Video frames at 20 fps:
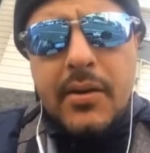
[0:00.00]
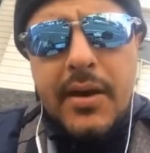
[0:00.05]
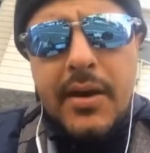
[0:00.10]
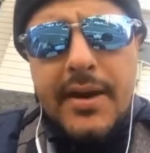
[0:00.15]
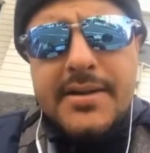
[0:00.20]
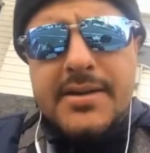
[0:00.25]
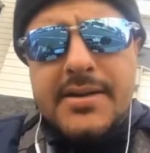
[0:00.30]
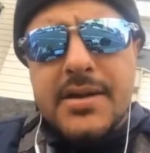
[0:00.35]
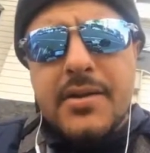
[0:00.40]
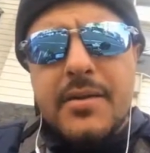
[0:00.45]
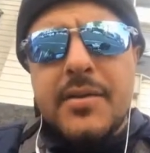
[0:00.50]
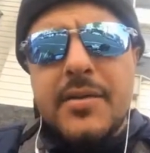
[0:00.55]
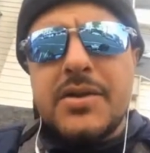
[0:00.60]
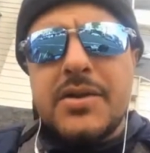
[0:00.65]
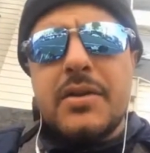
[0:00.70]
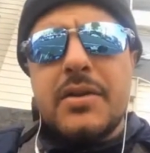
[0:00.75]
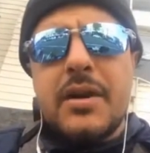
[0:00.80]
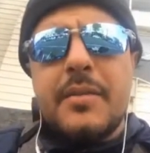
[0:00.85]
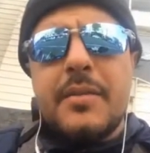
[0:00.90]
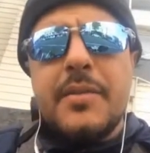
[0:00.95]
قل لي شنو
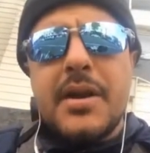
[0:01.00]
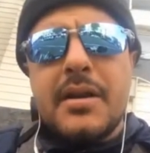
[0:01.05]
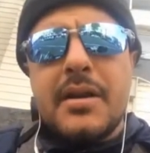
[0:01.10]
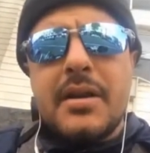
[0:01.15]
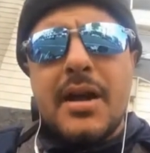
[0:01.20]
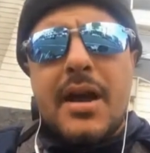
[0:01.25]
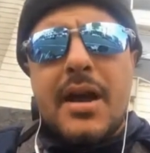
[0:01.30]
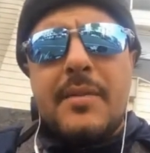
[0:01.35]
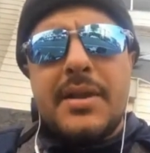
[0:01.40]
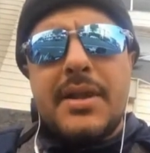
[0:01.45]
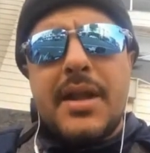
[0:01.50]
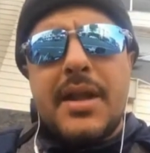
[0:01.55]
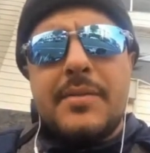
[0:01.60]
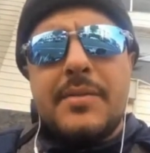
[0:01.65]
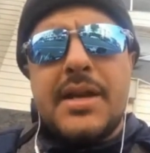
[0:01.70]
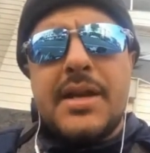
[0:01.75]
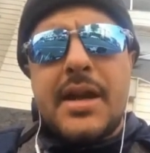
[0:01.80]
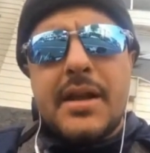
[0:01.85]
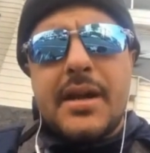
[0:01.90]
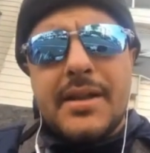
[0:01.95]
المسؤول الكبير يا
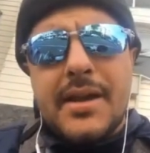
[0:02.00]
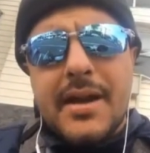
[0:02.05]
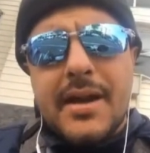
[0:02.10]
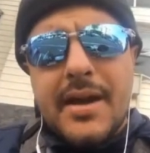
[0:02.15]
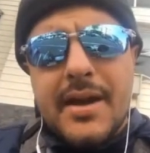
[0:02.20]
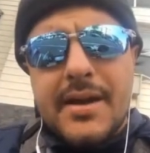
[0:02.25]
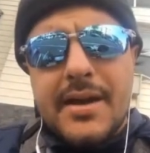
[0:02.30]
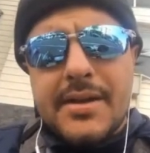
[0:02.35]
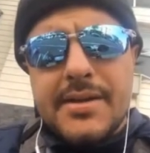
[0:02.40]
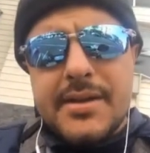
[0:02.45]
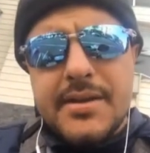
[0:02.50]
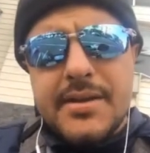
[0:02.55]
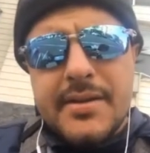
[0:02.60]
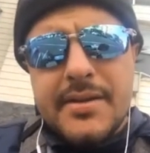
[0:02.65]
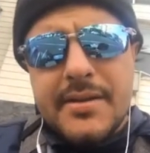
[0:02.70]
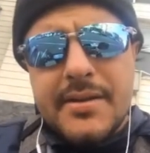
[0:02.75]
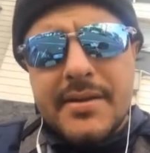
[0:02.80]
مدام سعيدة قراج